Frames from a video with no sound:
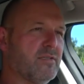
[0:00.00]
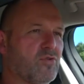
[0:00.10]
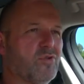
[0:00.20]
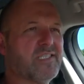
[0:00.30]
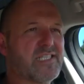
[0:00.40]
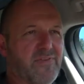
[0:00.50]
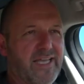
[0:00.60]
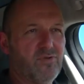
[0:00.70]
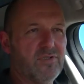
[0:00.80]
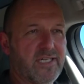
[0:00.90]
rund
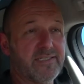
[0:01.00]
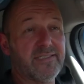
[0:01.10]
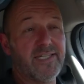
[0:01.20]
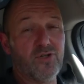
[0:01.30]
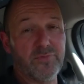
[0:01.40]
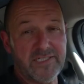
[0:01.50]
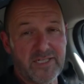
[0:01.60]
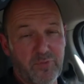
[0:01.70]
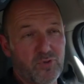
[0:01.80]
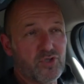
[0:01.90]
200
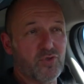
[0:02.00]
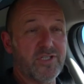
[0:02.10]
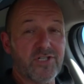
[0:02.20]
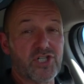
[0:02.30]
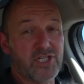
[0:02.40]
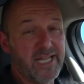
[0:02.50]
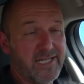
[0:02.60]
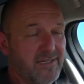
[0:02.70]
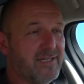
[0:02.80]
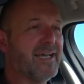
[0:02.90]
Kilometer pro Stunde schnell,